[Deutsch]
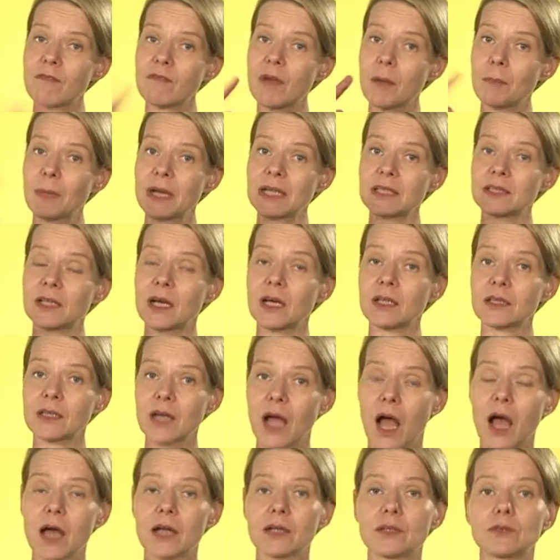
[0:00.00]
Zum
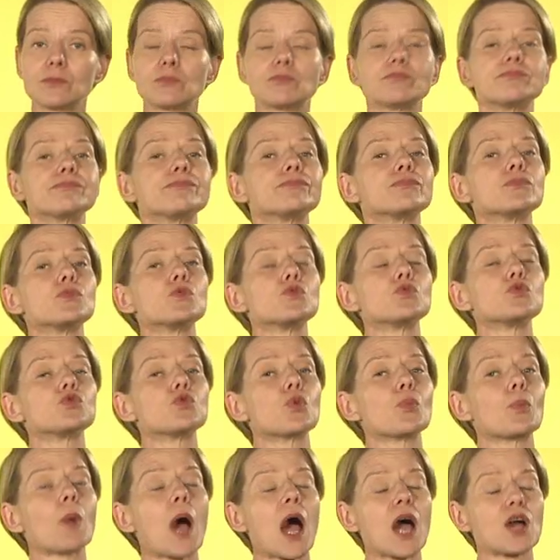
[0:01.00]
Beispiel, wenn
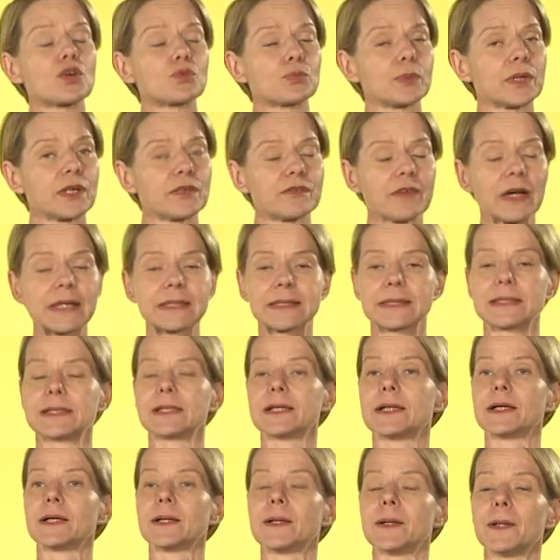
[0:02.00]
wir äh, in der
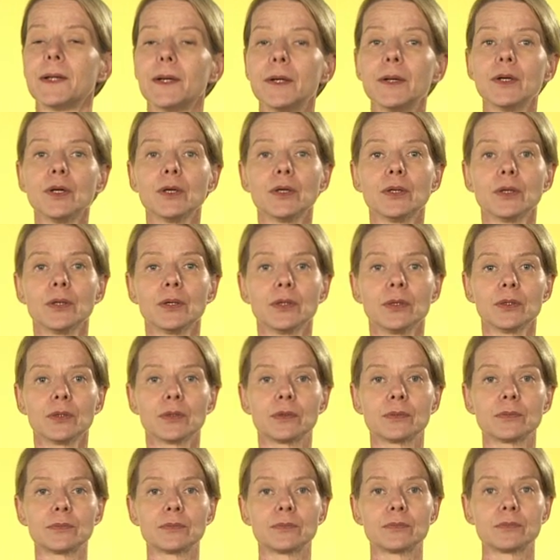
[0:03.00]
Johannesdiakonie haben
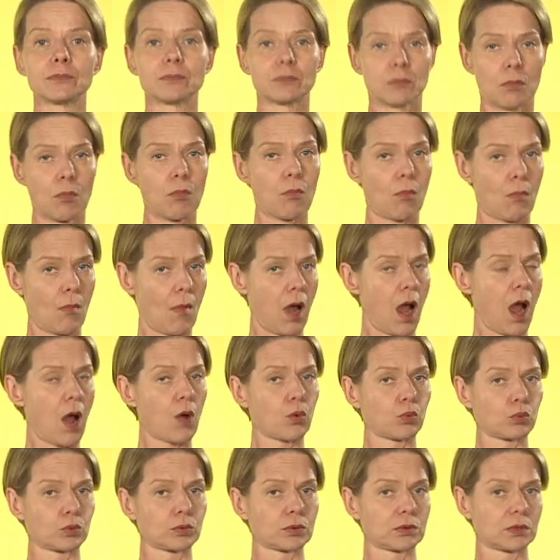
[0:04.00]
wir ein
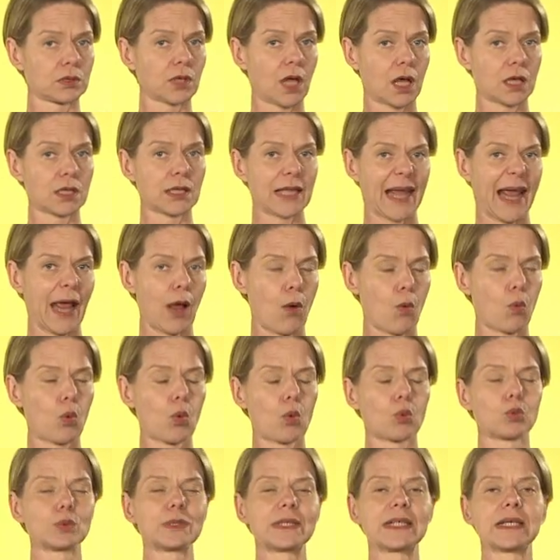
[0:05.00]
ähm,
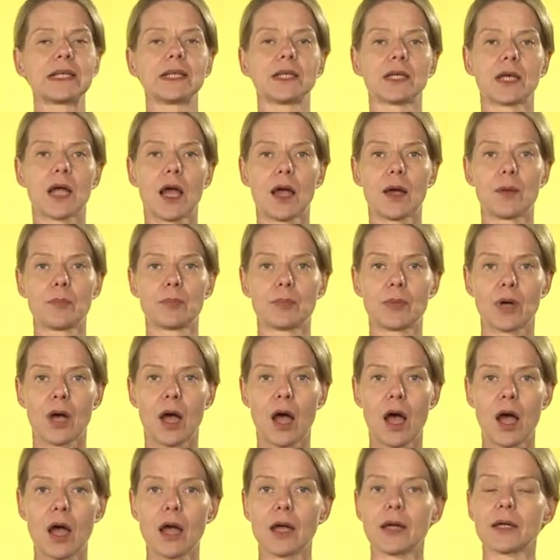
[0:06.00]
Tool eingeführt,
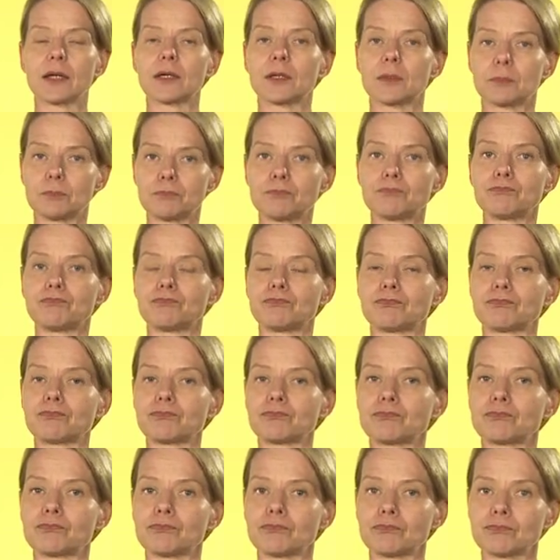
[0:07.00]
in dem
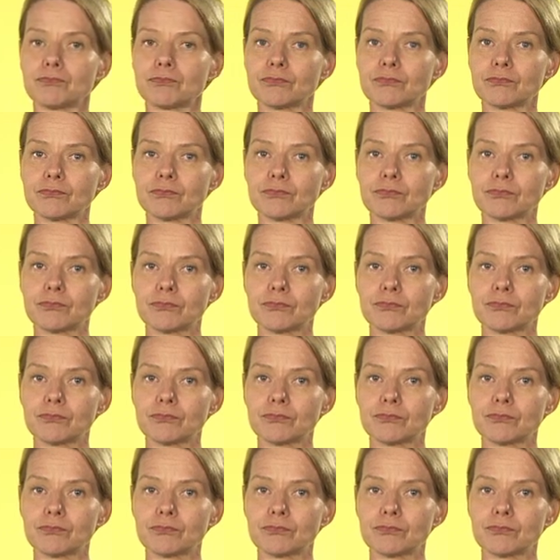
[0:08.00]
bestimmte